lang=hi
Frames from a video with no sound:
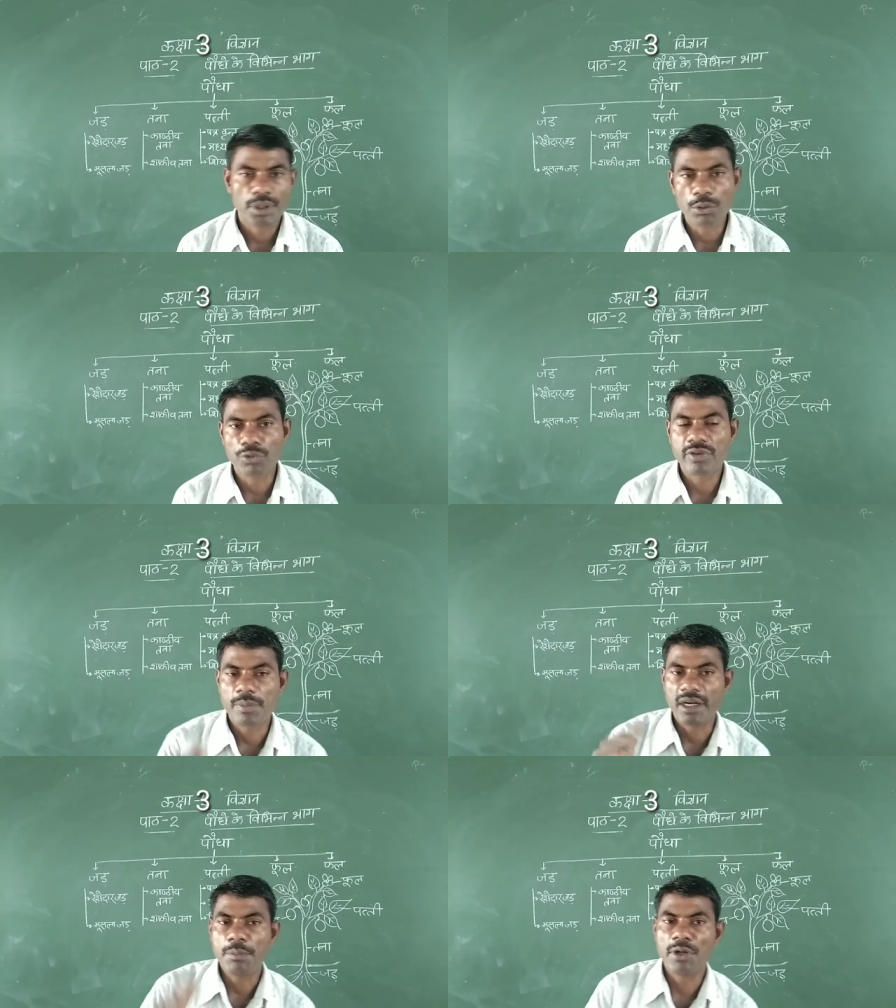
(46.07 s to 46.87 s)
फिर उससे
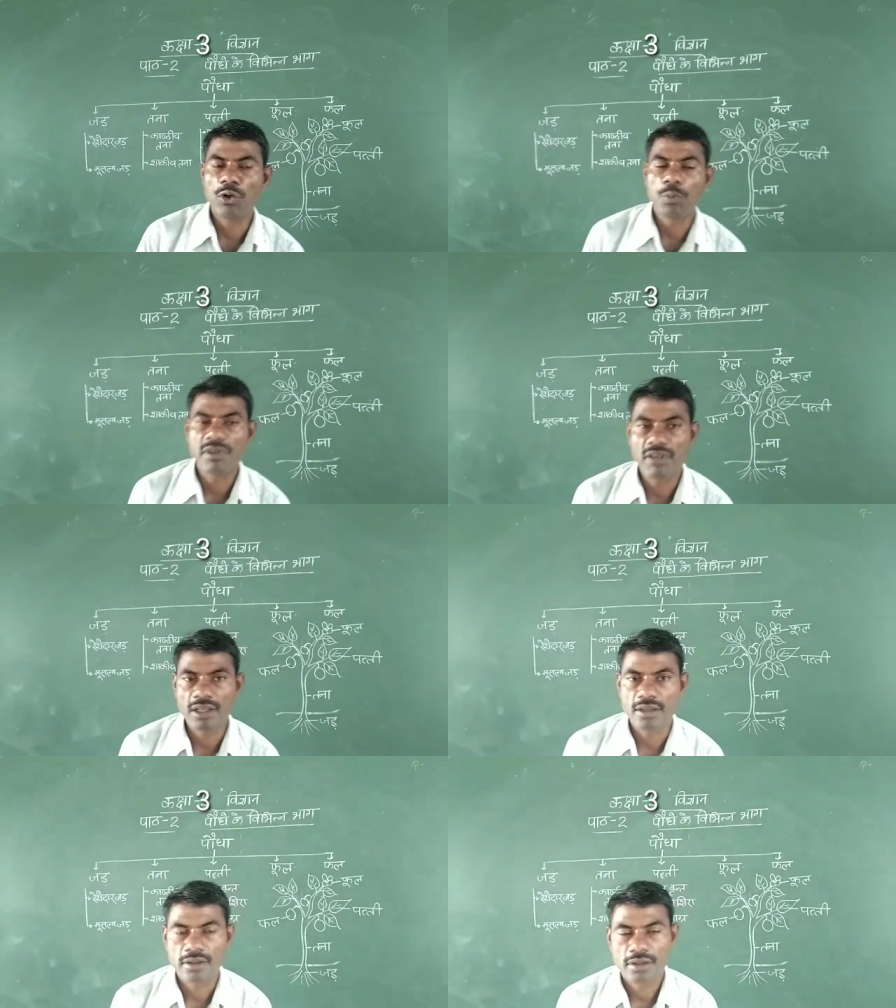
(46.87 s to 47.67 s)
बड़े पेड़ों पे
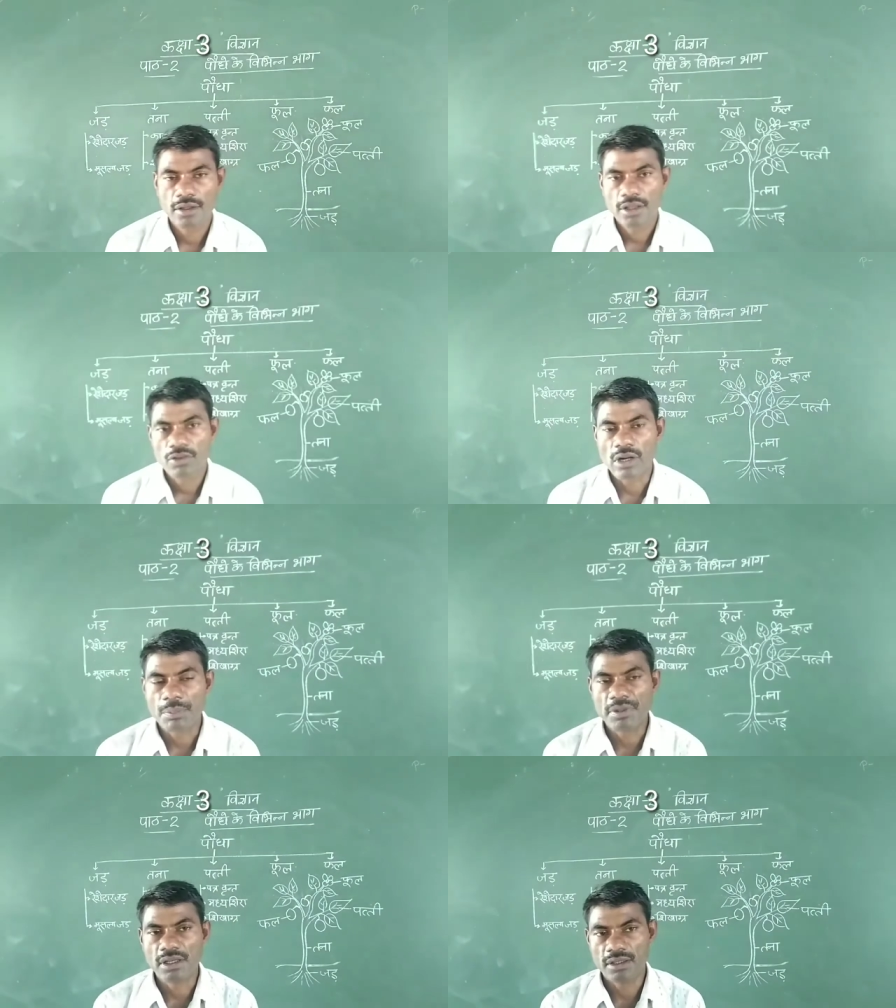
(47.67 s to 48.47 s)
चलें तो
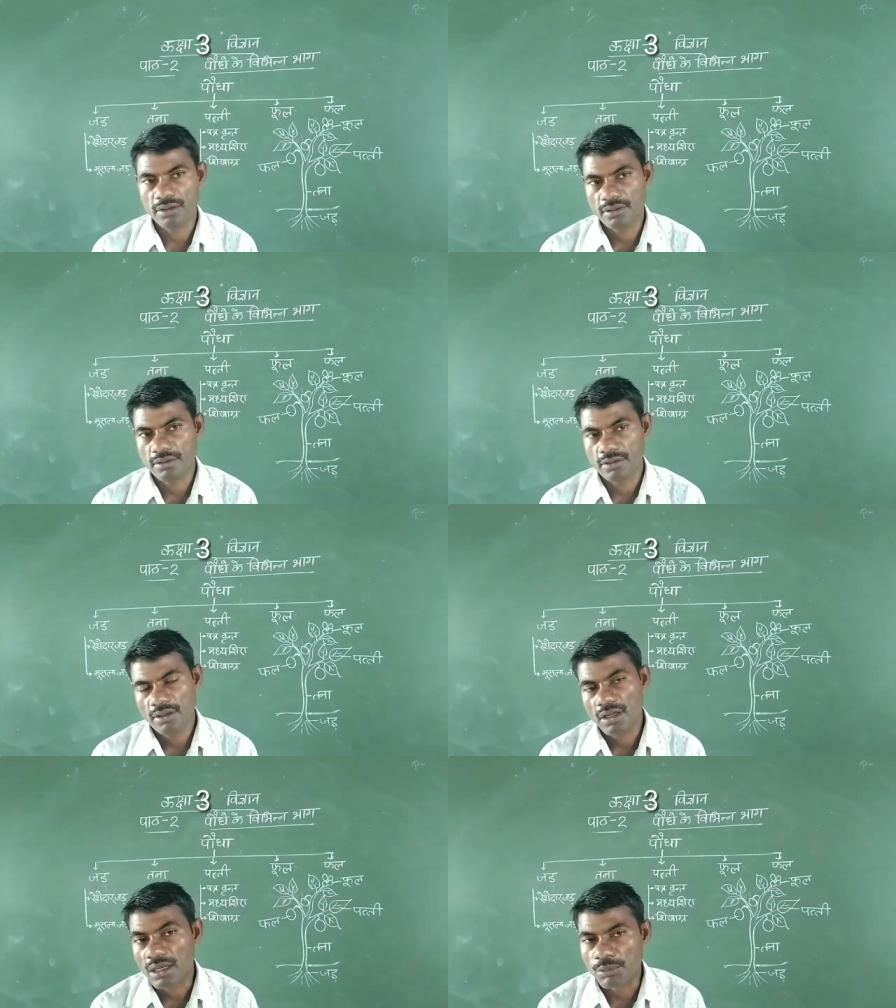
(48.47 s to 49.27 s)
आपने
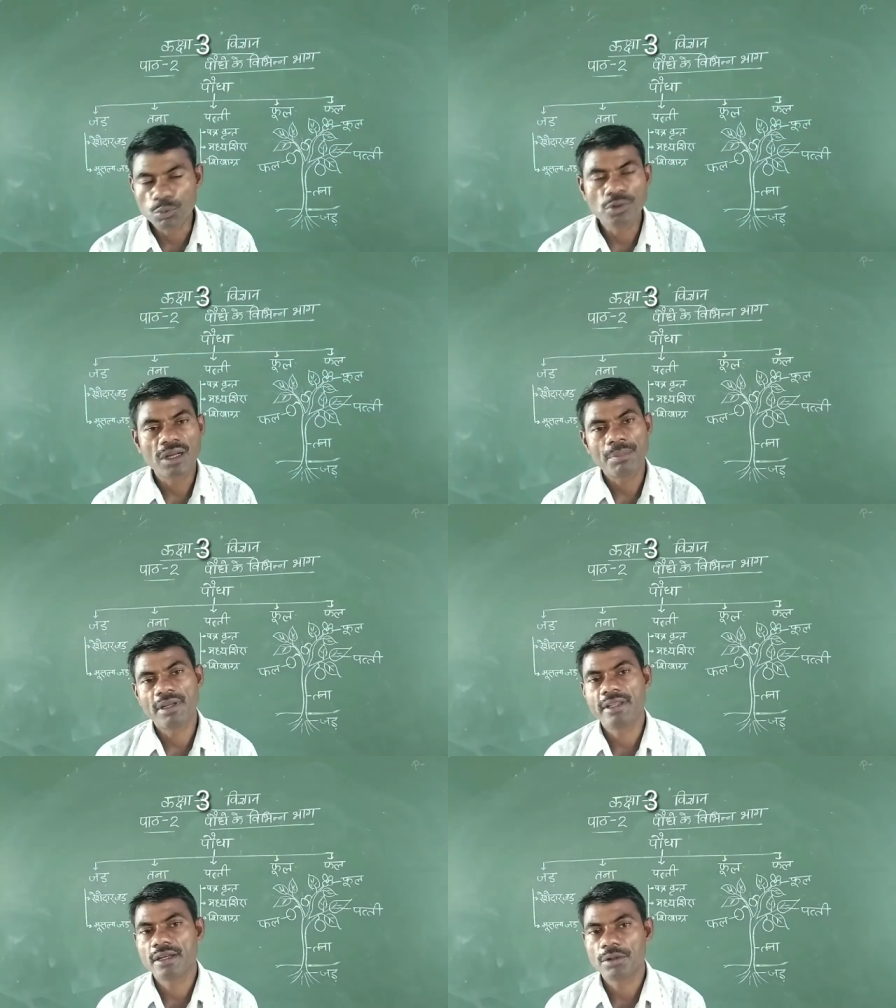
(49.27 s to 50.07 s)
अमरूद का
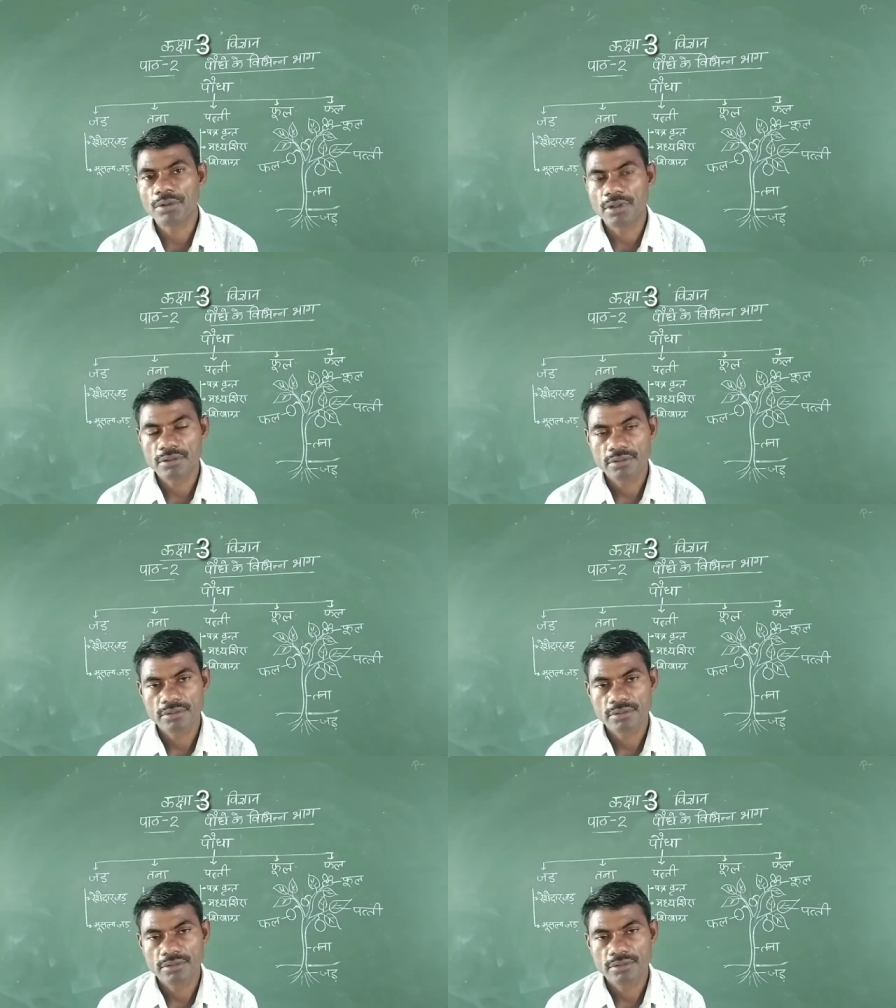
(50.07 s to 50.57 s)
पेड़ देखा होगा